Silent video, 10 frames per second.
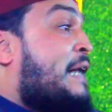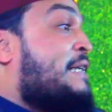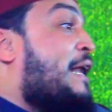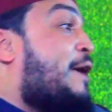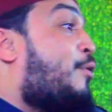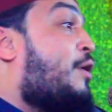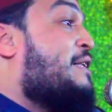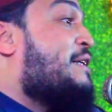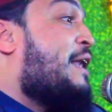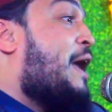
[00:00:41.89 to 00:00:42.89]
ছেলে
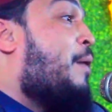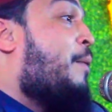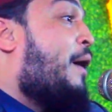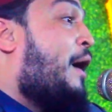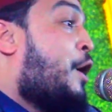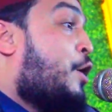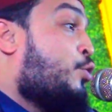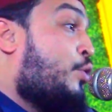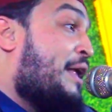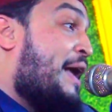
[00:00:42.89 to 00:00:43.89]
বলেছে না বাবা
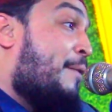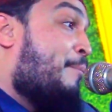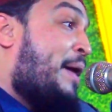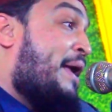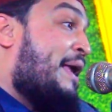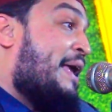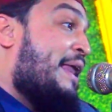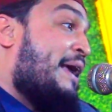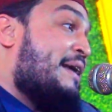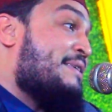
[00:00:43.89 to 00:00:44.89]
দুনিয়ার
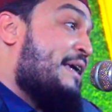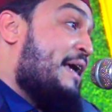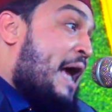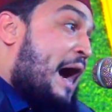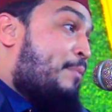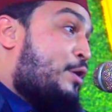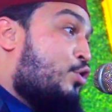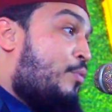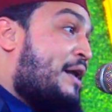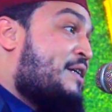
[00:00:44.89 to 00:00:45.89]
ব্যাংকের কাজে আমি
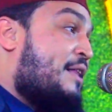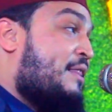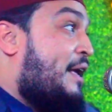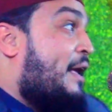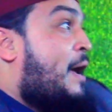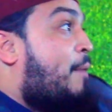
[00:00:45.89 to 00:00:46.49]
তোমার সাথে